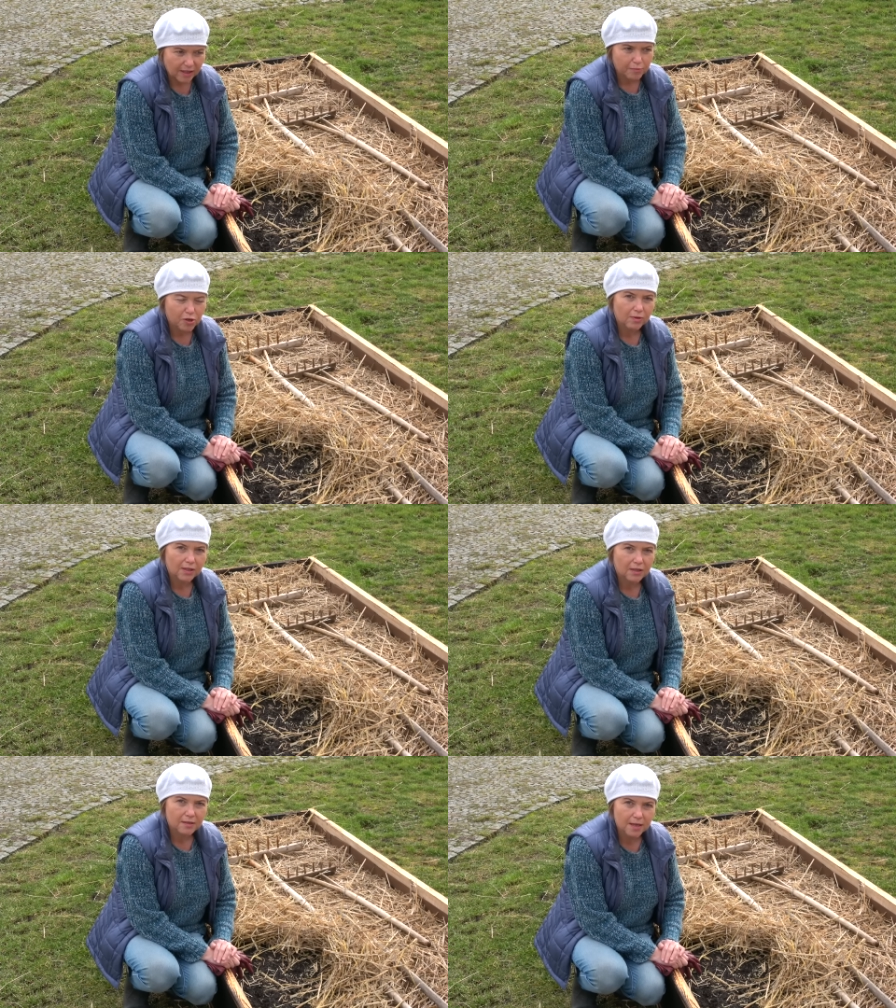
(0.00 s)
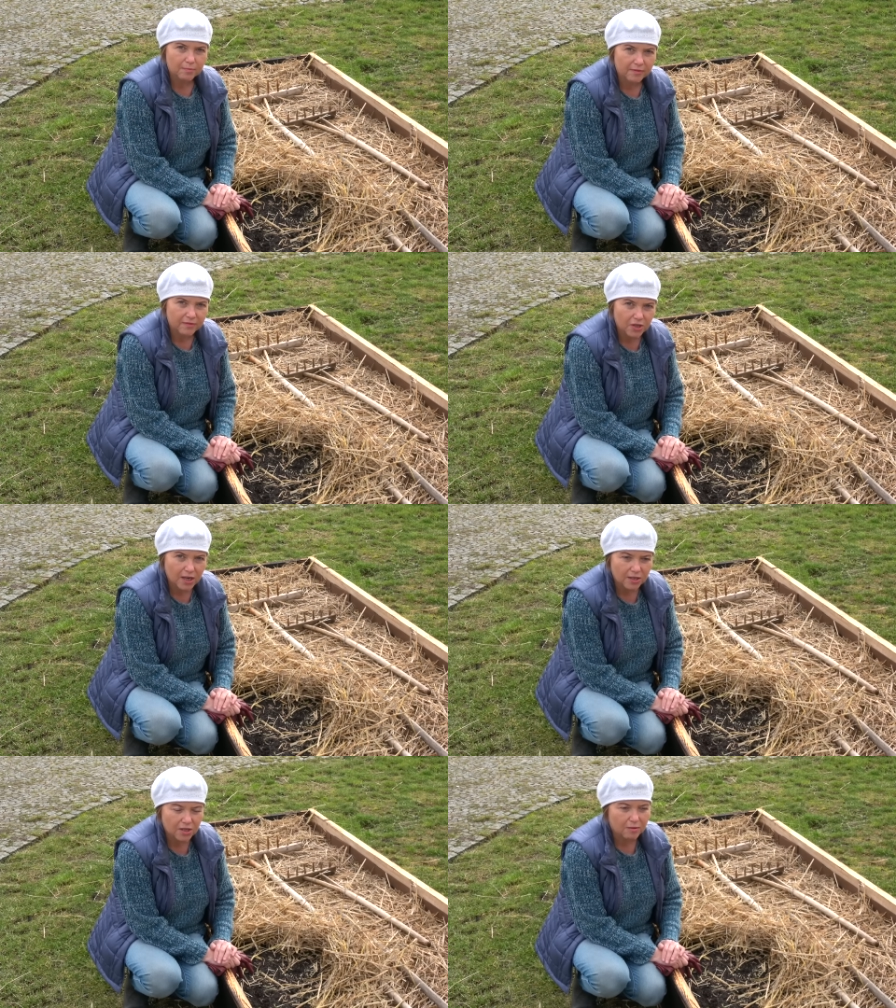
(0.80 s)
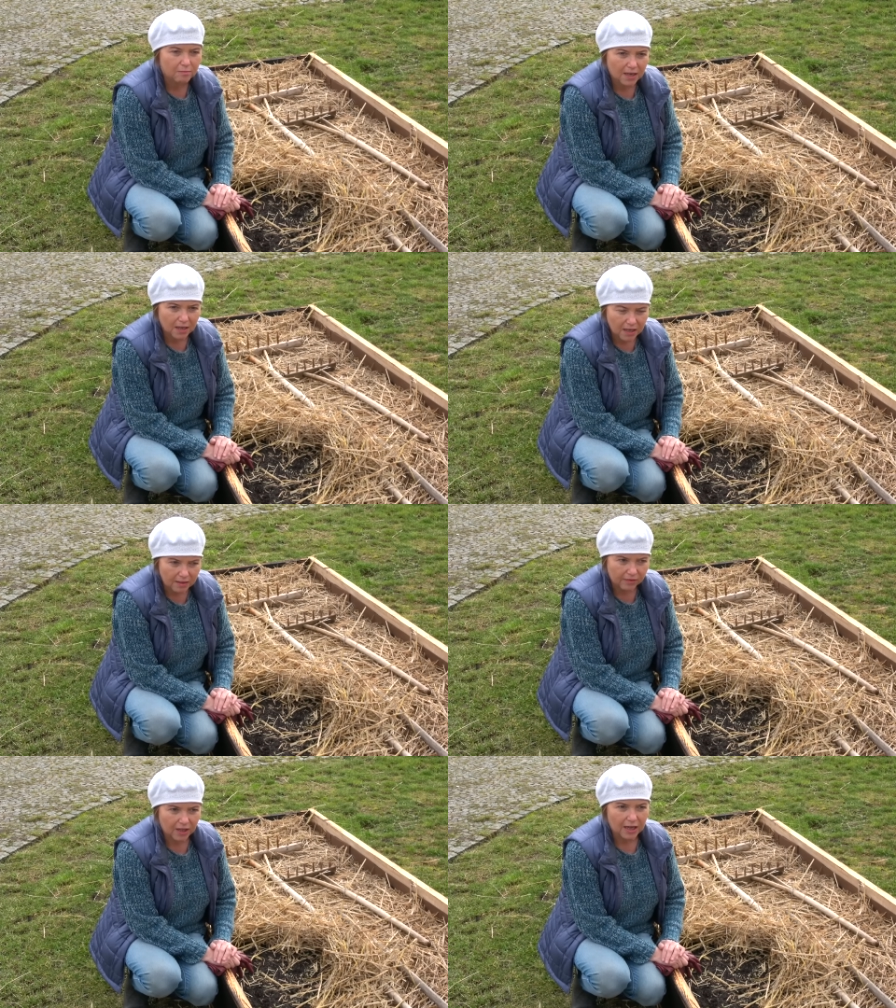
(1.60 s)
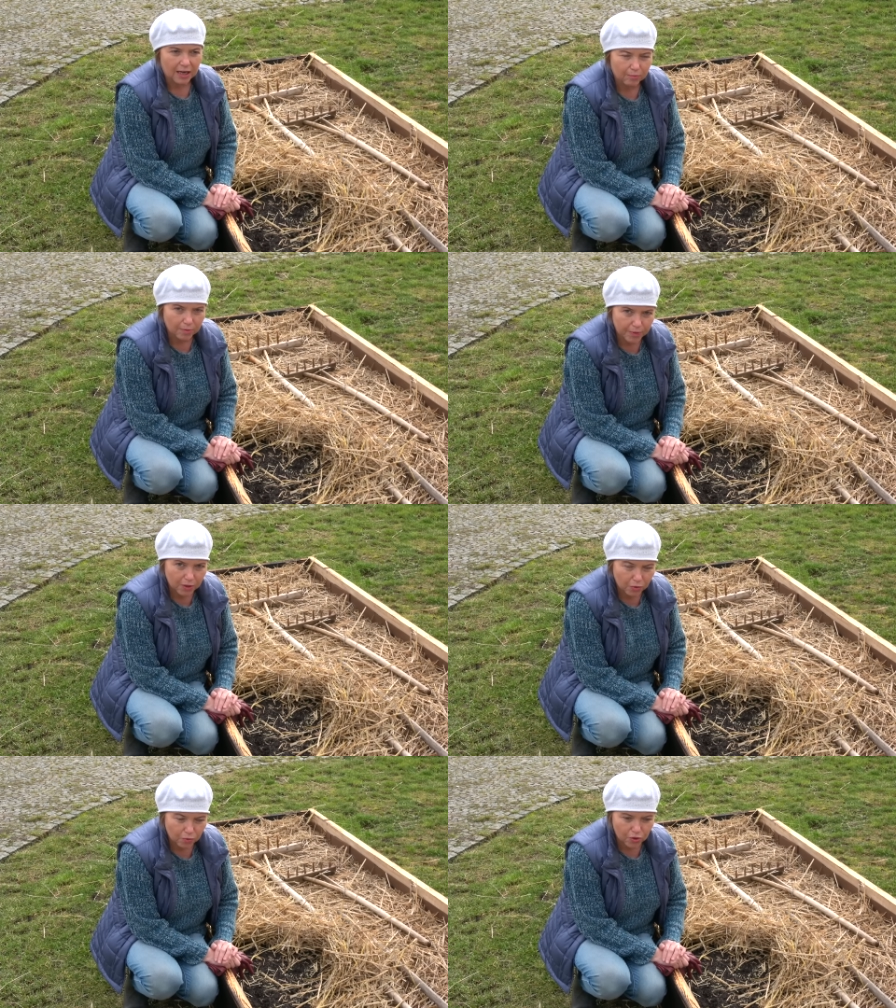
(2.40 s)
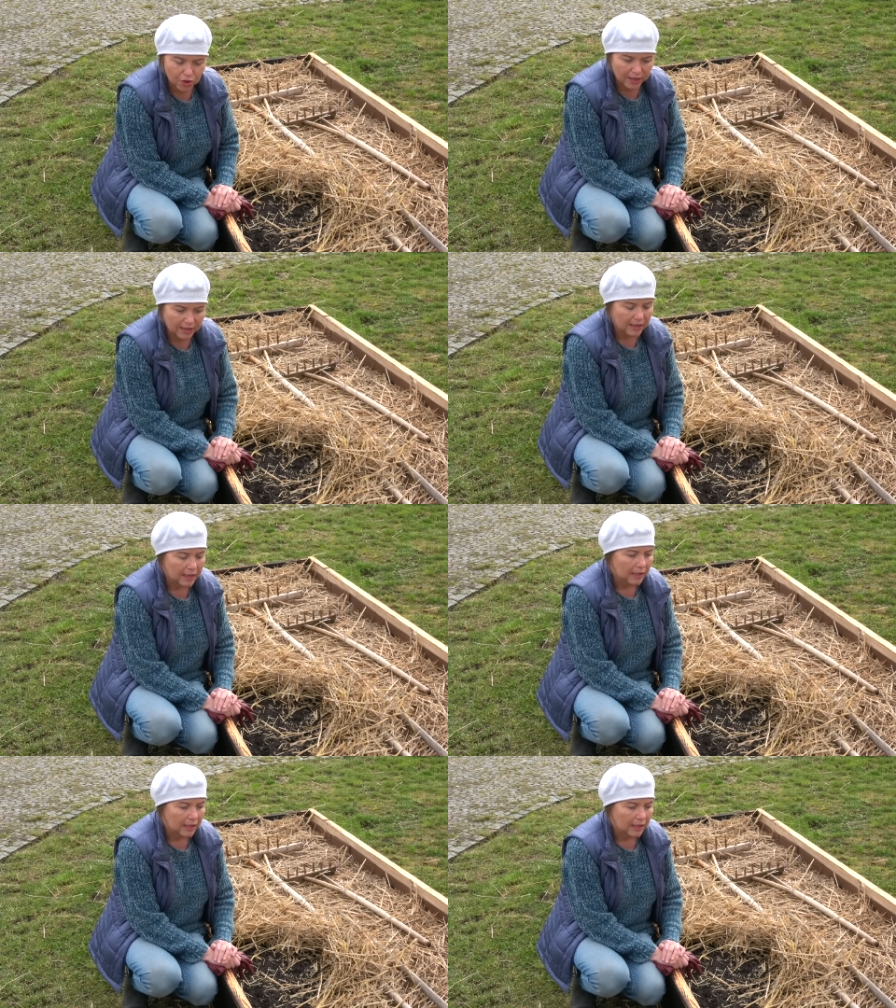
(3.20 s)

na przykład chcemy wysiać marchewkę albo pietruszkę,